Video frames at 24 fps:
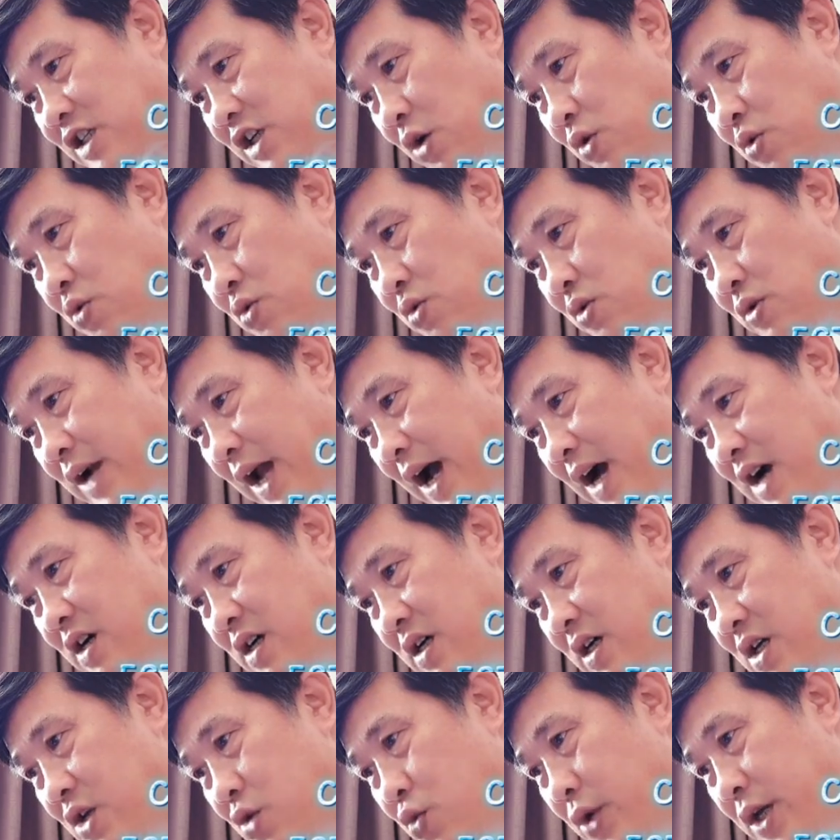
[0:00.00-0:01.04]
xấu đã
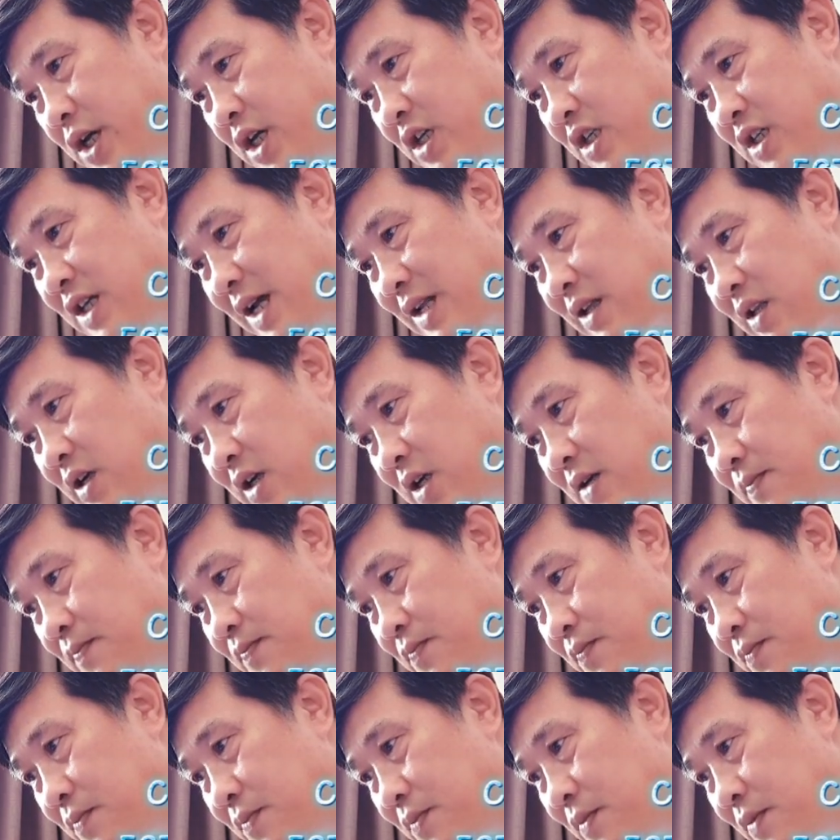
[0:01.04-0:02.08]
gửi quy chắc tới.
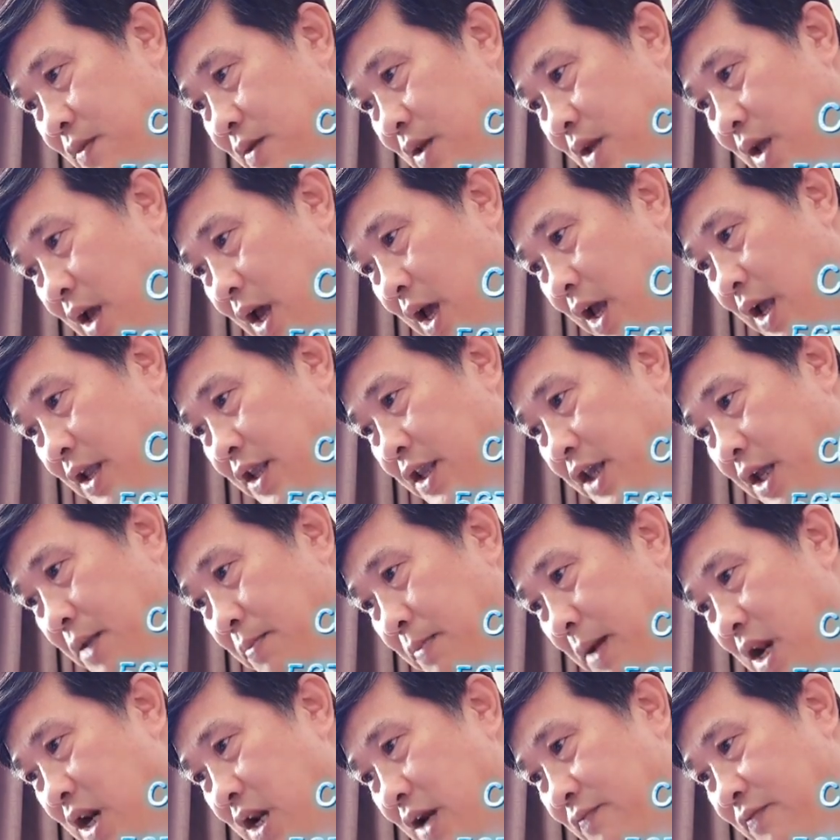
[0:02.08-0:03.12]

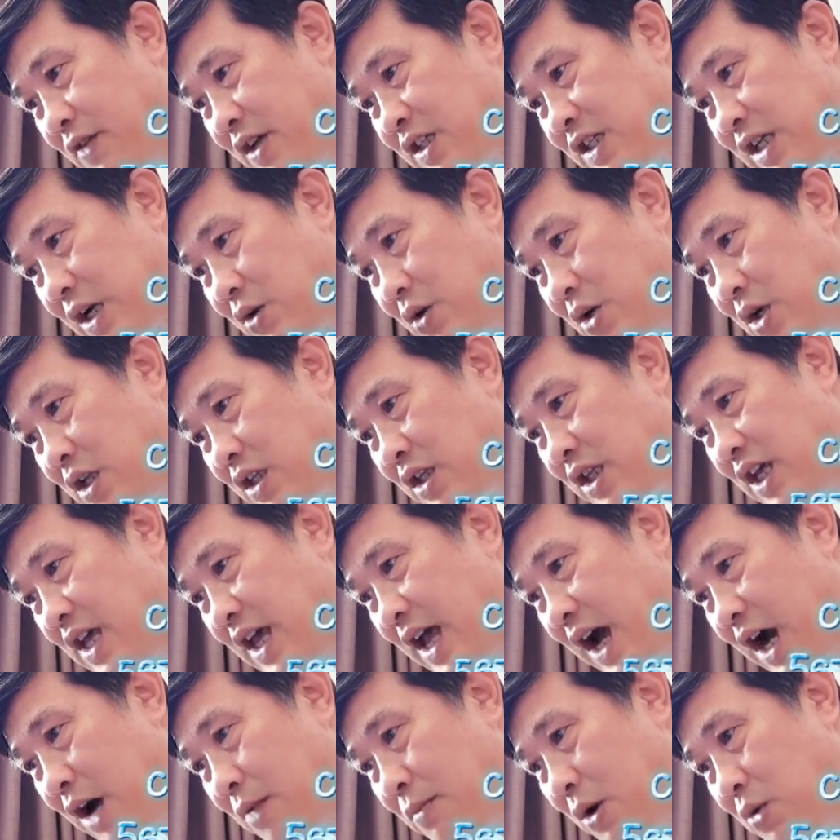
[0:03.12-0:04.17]
Nhìn mấy lần về sau, Thi
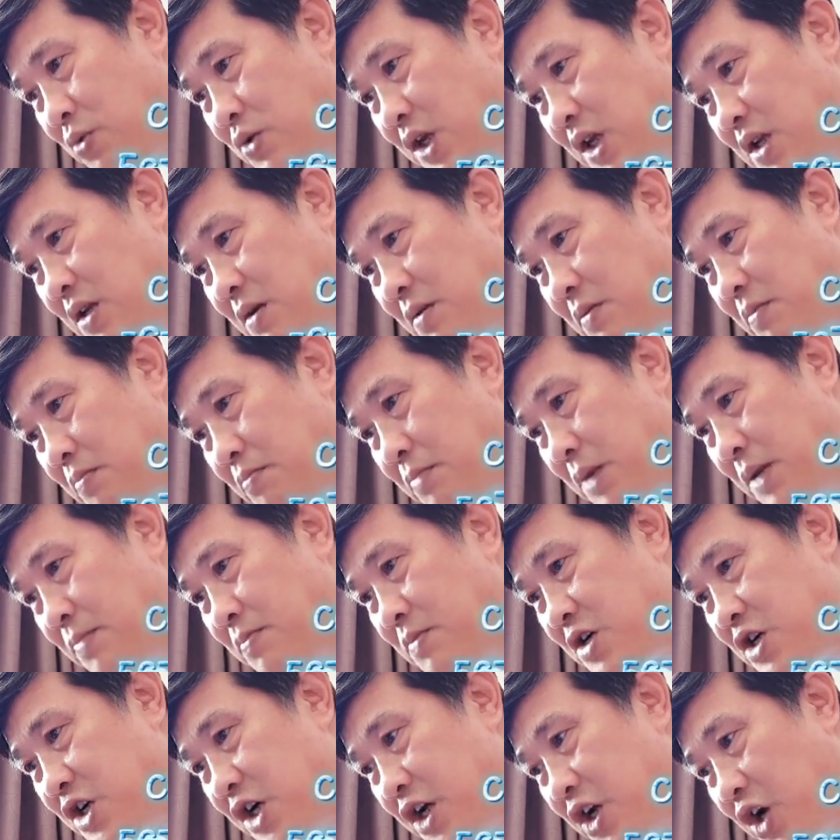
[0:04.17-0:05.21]
Hào bỗng nhiên
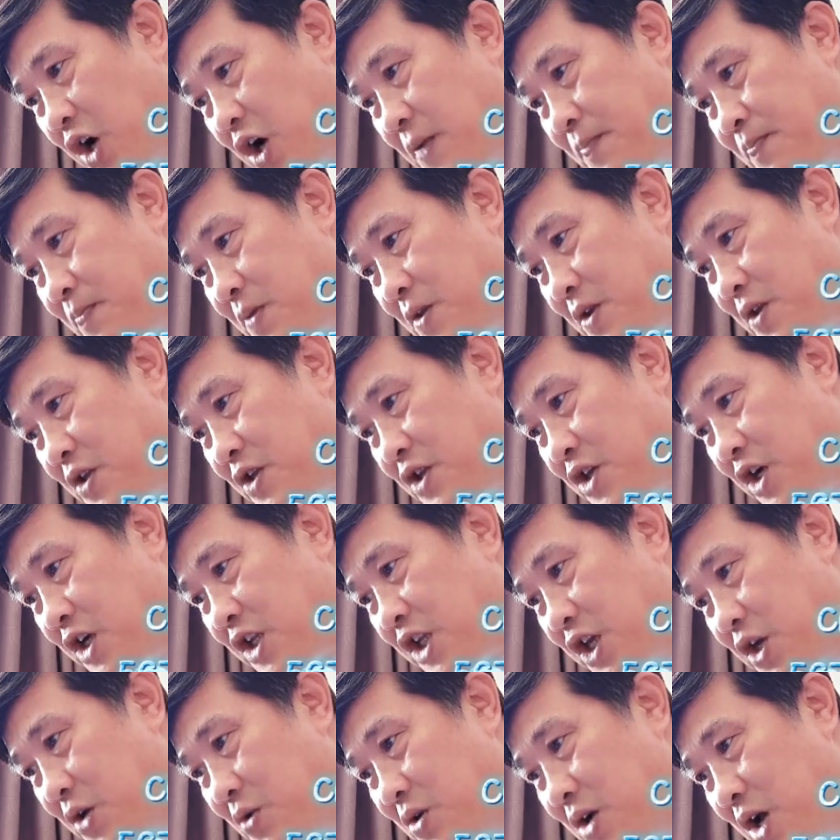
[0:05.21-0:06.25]
mỉm cười nói, Dương
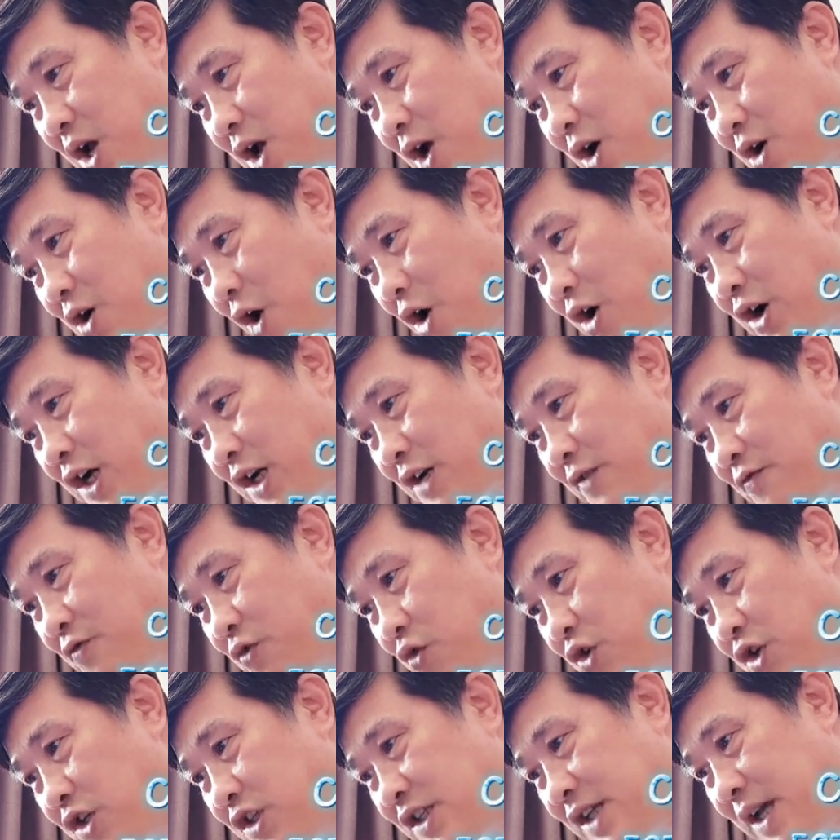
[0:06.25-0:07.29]
Thiếu, có kịch
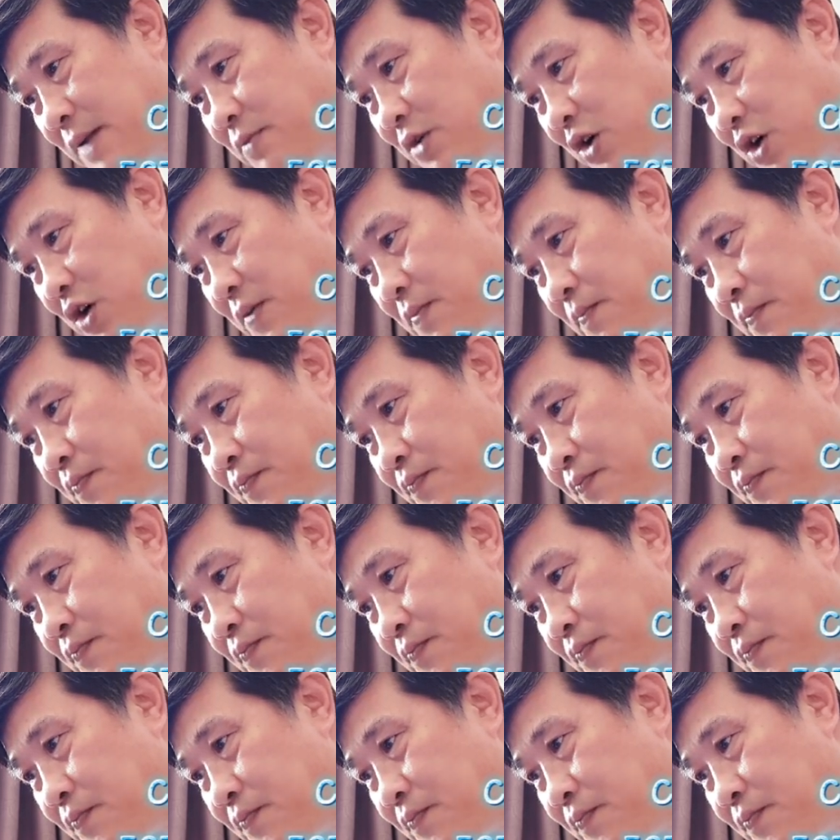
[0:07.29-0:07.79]
vui xem rồi.